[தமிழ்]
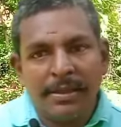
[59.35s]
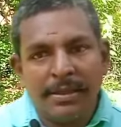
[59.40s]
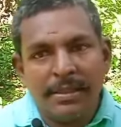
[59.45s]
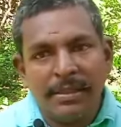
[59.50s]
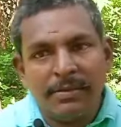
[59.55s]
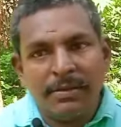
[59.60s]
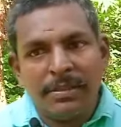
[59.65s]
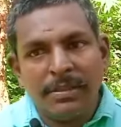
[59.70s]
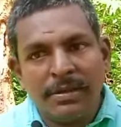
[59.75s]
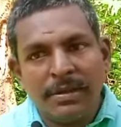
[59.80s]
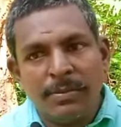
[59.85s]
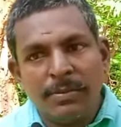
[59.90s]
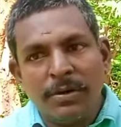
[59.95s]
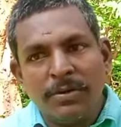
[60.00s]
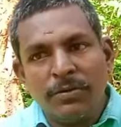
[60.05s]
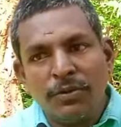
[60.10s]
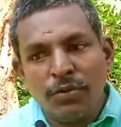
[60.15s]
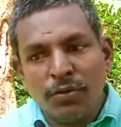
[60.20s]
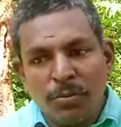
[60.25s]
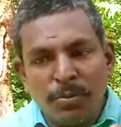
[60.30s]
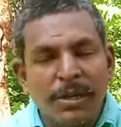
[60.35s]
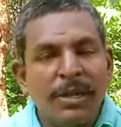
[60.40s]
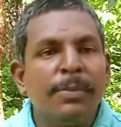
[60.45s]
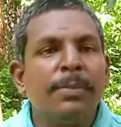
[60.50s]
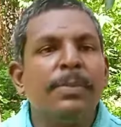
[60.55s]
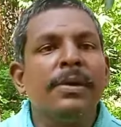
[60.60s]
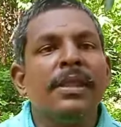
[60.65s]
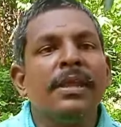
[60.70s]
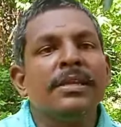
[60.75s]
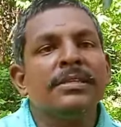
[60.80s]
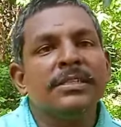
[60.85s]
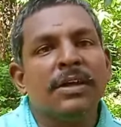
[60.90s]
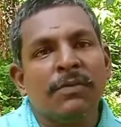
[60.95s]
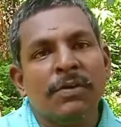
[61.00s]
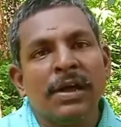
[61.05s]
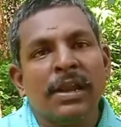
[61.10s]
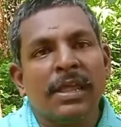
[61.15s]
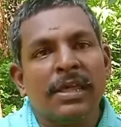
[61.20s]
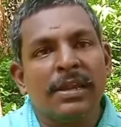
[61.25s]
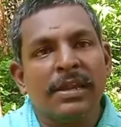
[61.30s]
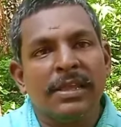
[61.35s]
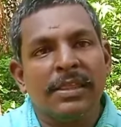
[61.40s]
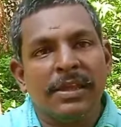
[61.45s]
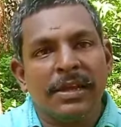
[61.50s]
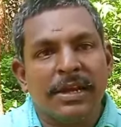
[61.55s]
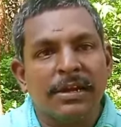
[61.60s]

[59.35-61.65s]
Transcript: இது வந்து நம்மளுக்கு வந்து ஒரு மிகப்பெரிய சவாலாக இருக்குது இதை